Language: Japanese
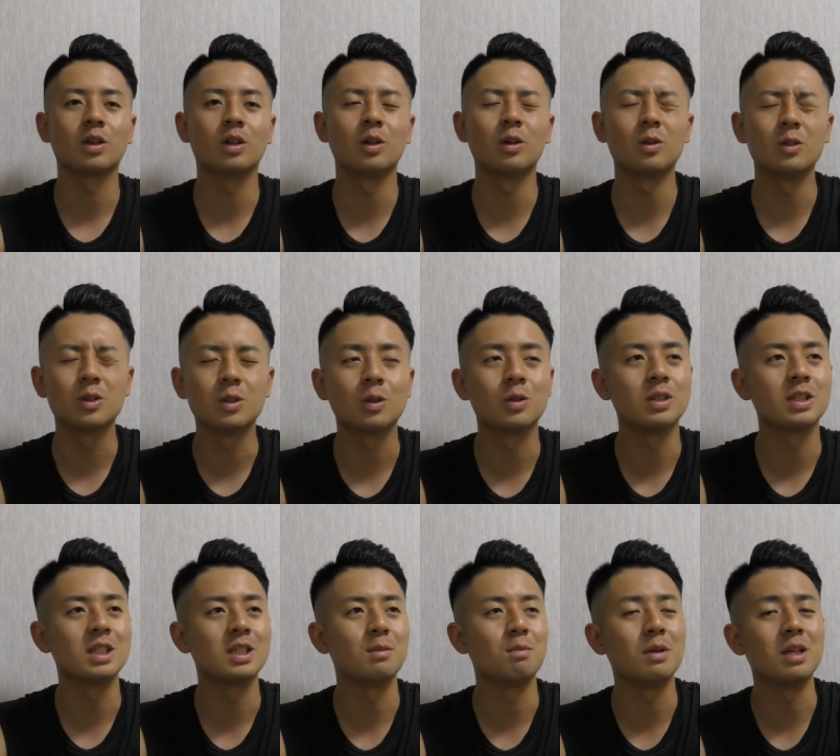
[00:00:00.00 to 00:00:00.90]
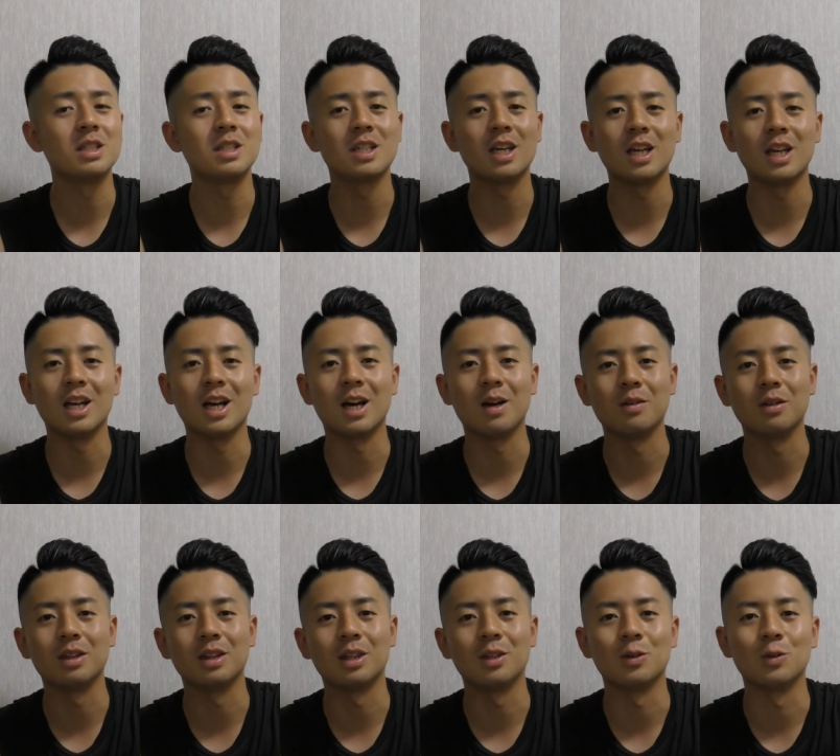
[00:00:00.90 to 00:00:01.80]
今日調子めっちゃいいなっ
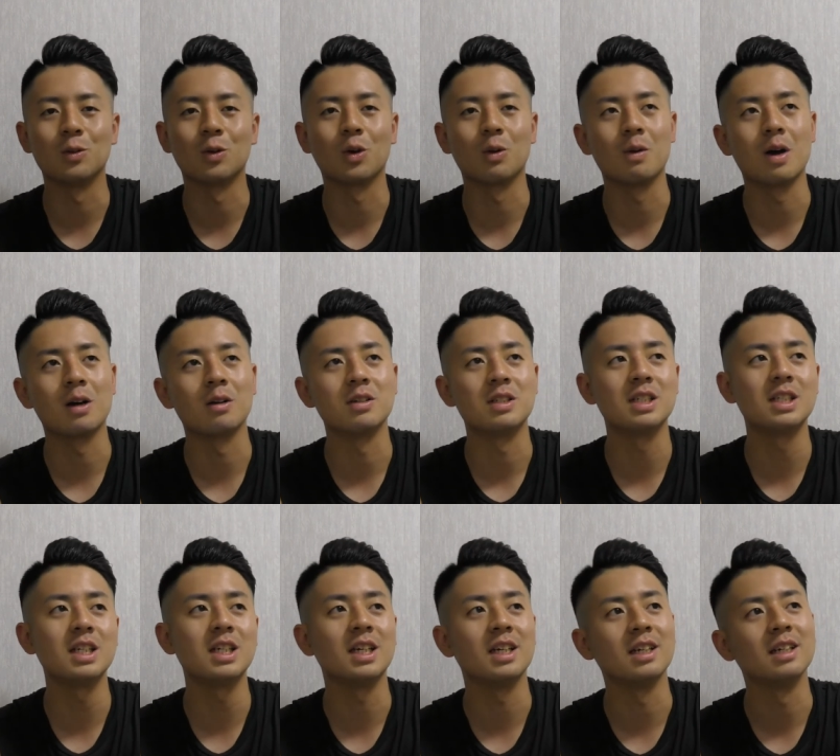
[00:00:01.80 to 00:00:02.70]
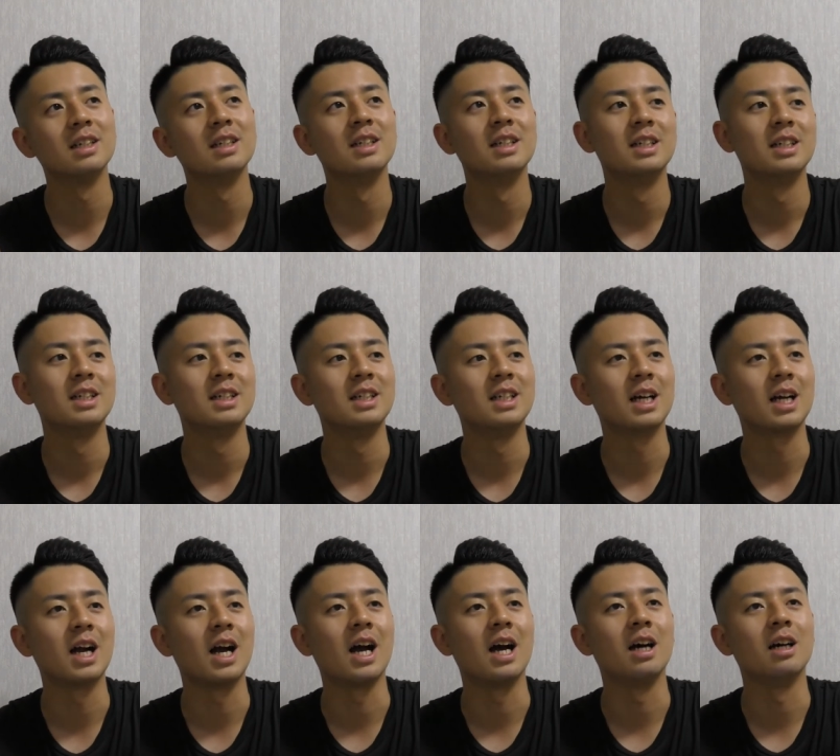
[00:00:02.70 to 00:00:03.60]
ていう時もあるしな
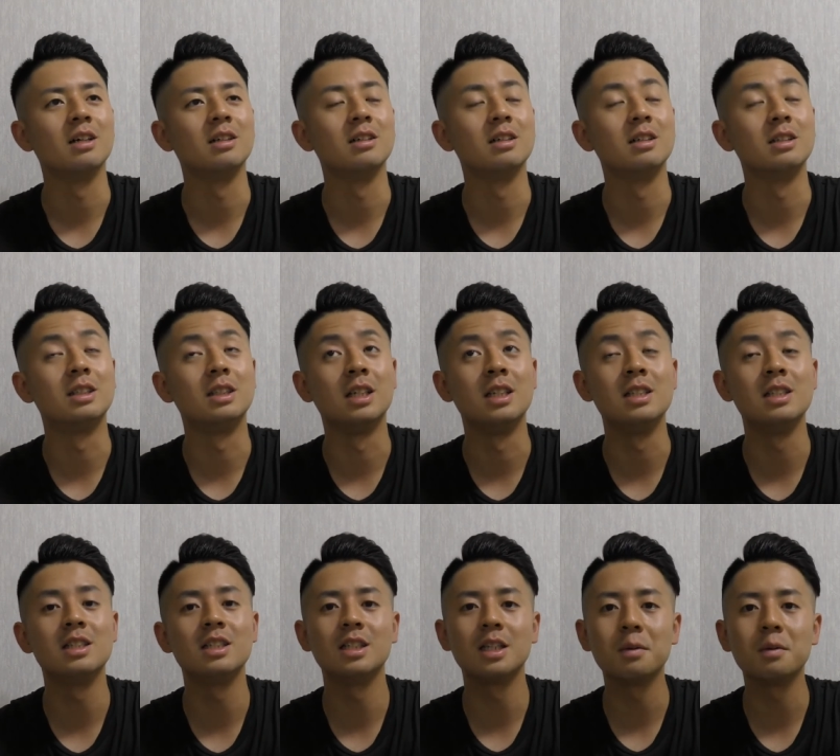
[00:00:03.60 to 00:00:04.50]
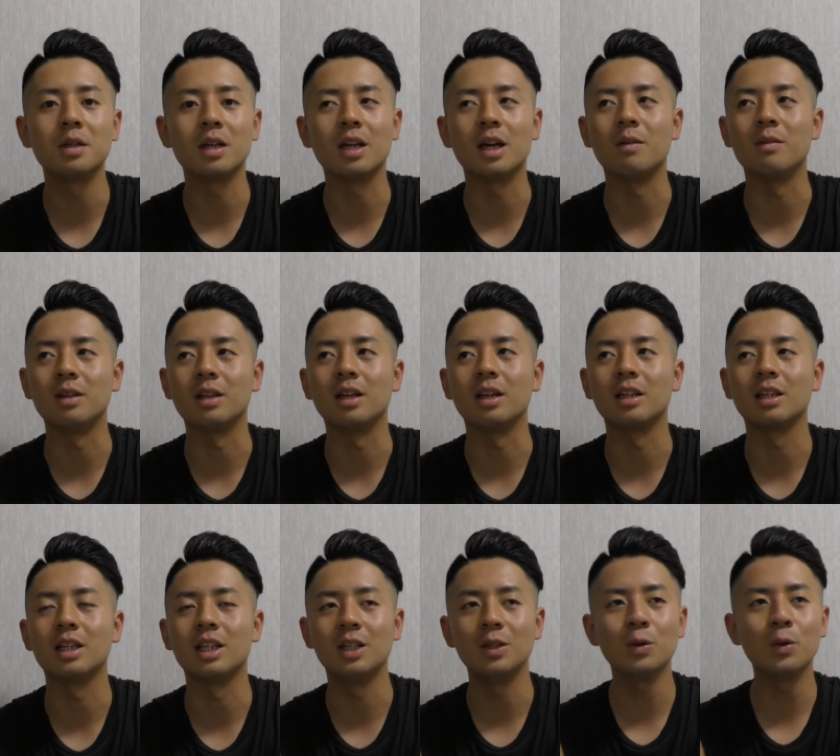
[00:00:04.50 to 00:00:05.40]
んか全然ダメだなみたいな
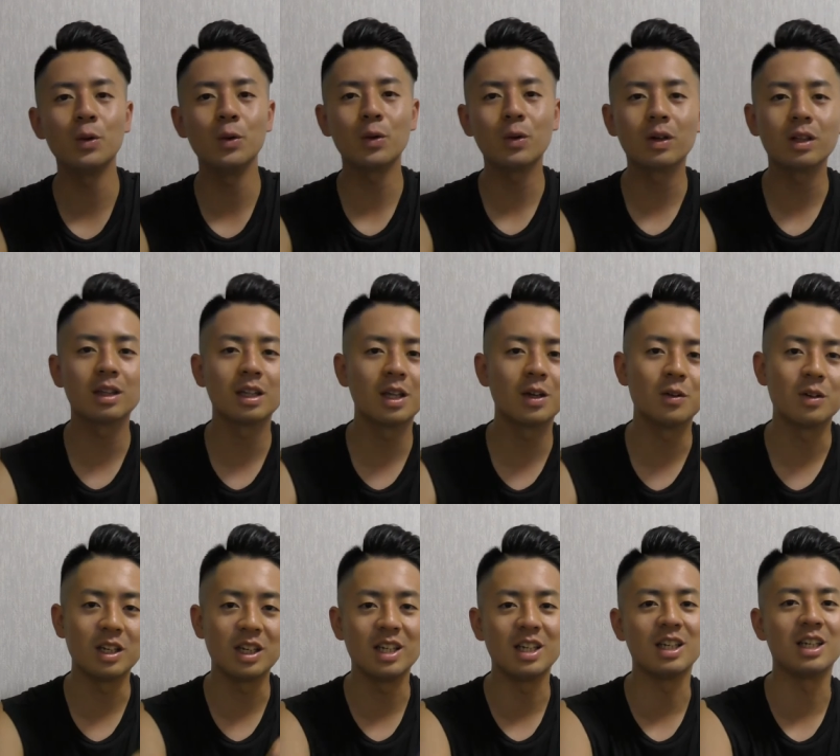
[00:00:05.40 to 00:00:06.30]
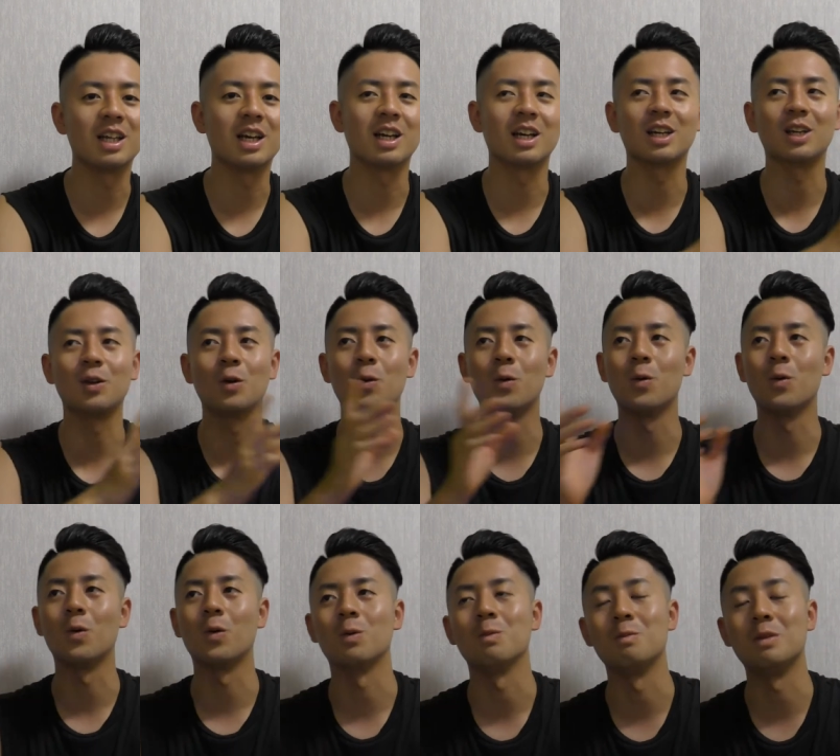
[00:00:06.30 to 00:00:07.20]
昨日良かったのに今日
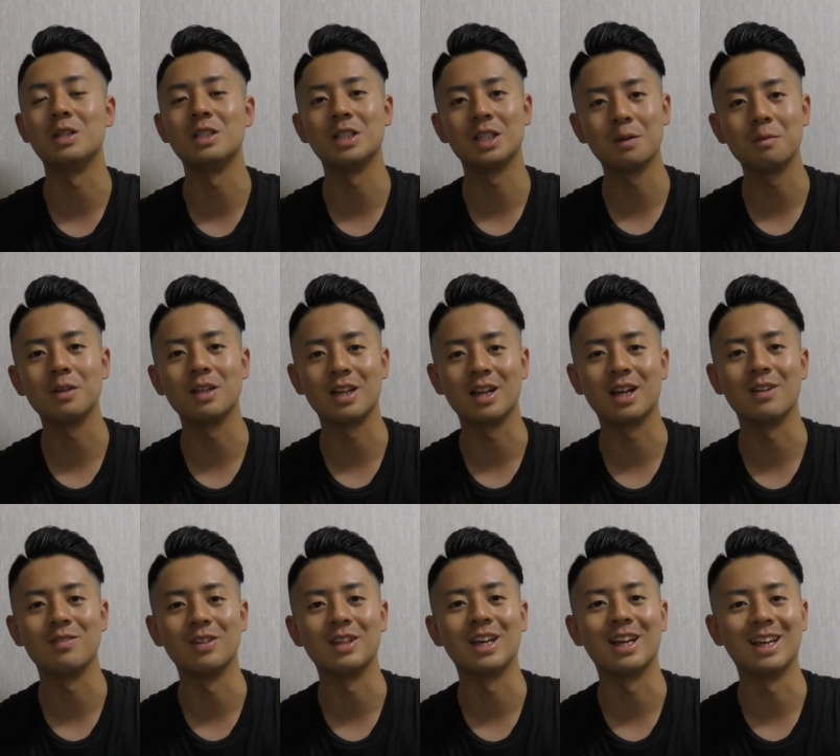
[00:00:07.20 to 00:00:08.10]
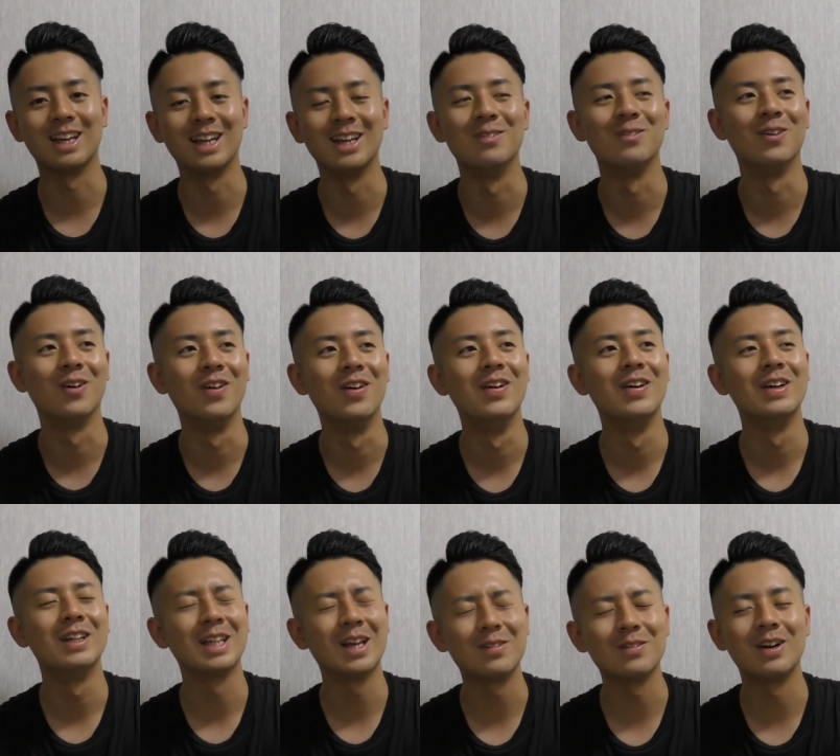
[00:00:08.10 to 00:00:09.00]
めっちゃダメだなみたいな日も
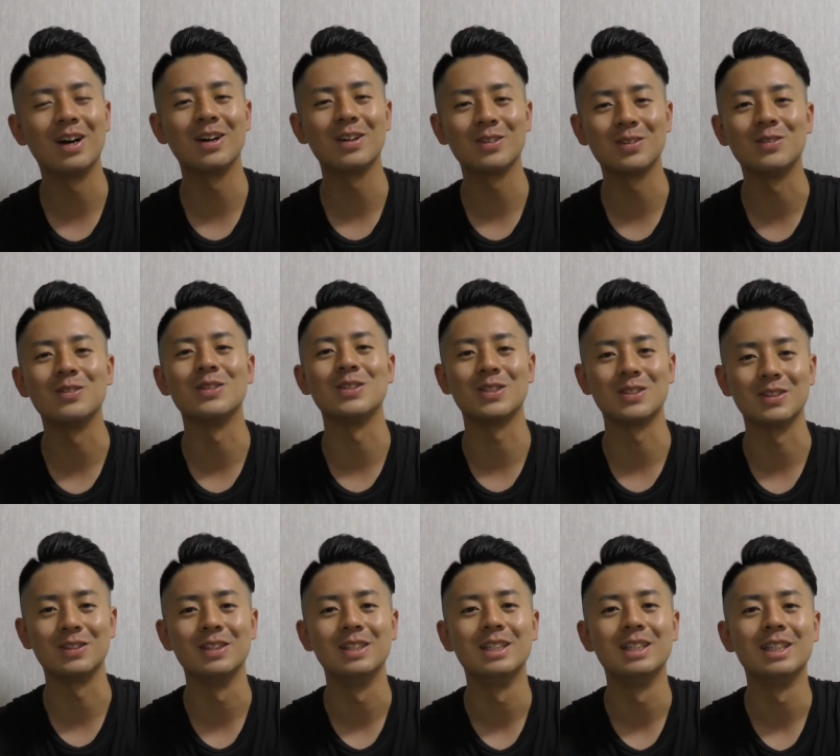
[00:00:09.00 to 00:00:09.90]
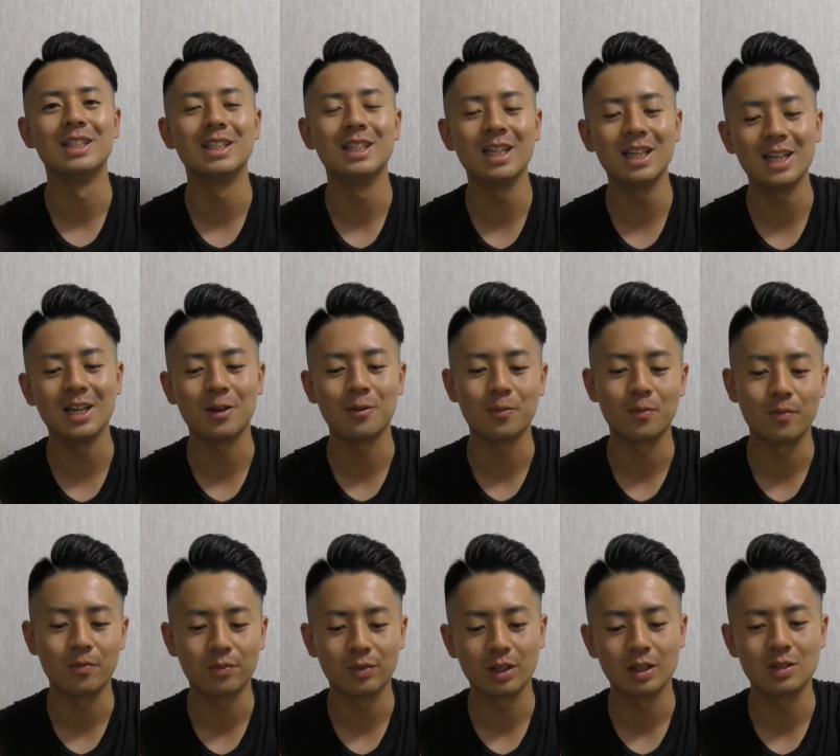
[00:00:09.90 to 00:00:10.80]
多分あると思うんですよで
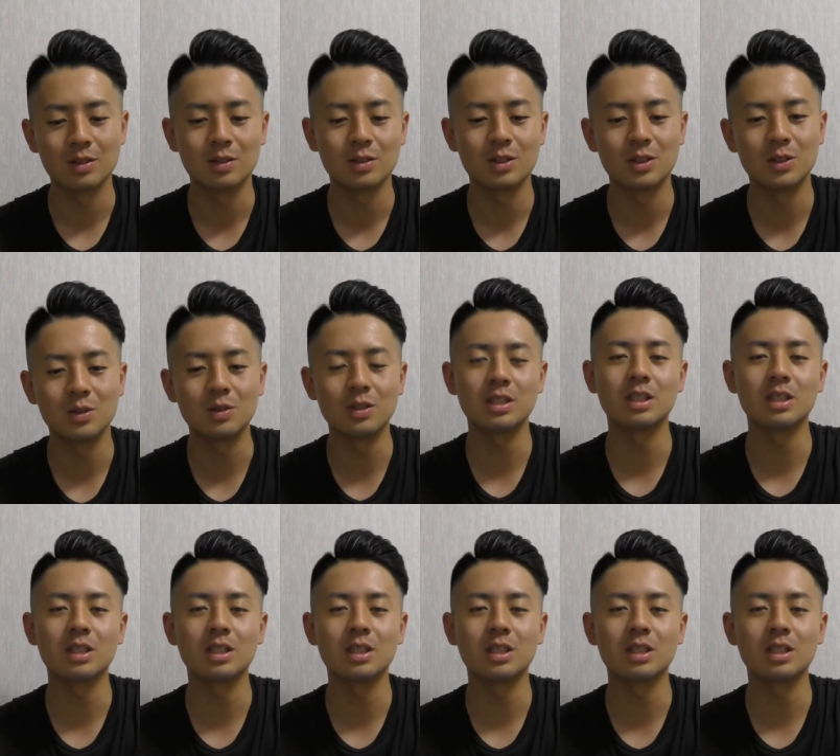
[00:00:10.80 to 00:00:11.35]
その調